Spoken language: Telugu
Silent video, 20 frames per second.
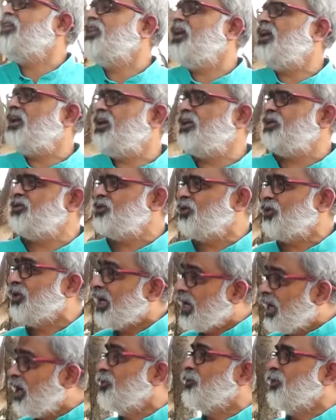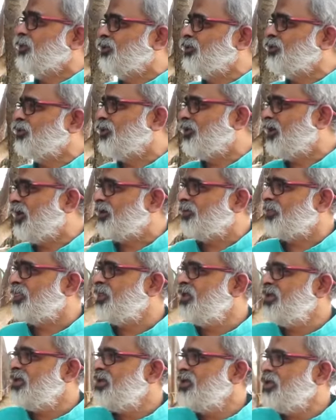విధానం ఎంచుకుని ఎలా బతుకుతున్నారు
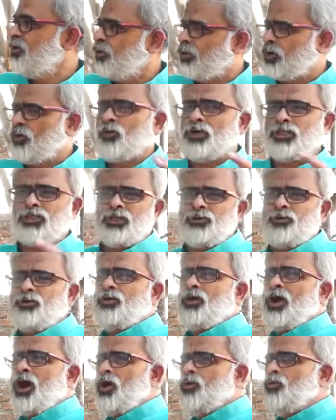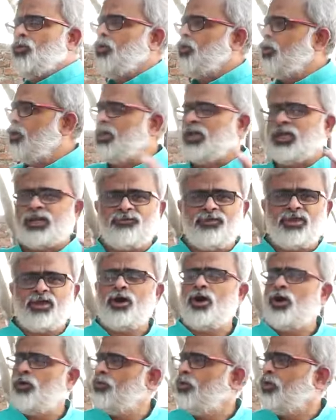ఒక వంద ఆవులను ఇరవై
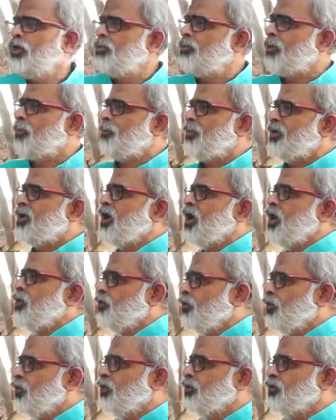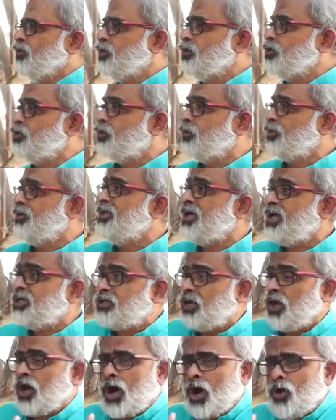ఆవులను ముప్పై ఆవులను తీసుకుని
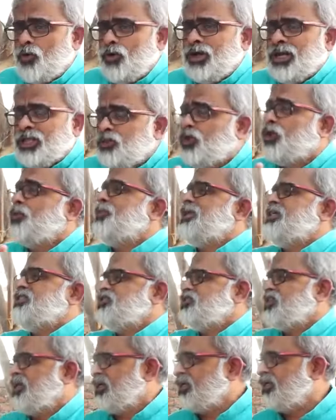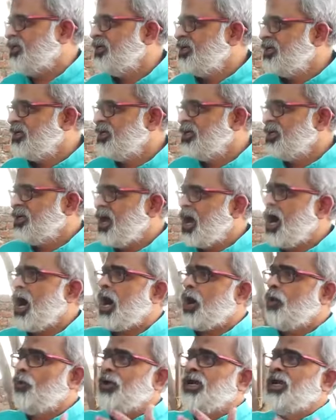అసలు ఆవులను ఎందుకు పెంచాలి ఆ
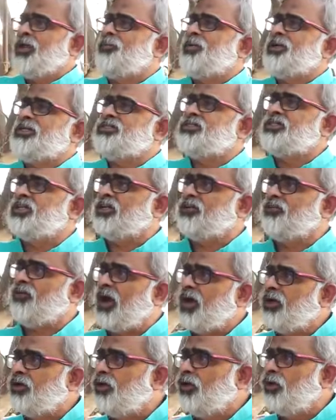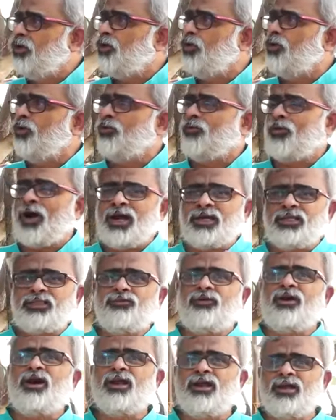ఆవుల్ని పెంచి వాటిల్లో వాటి
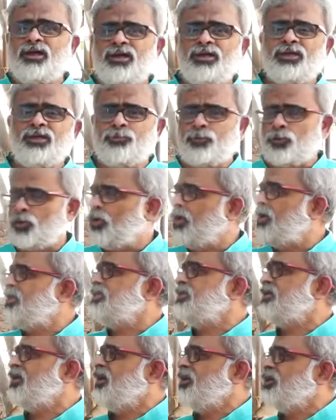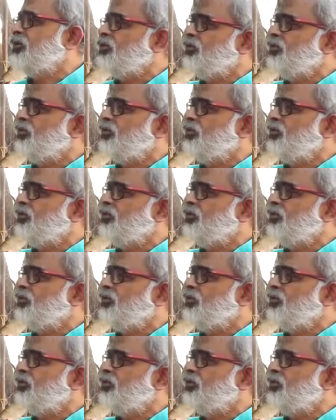ద్వారా ప్రోడక్ట్స్ కానీ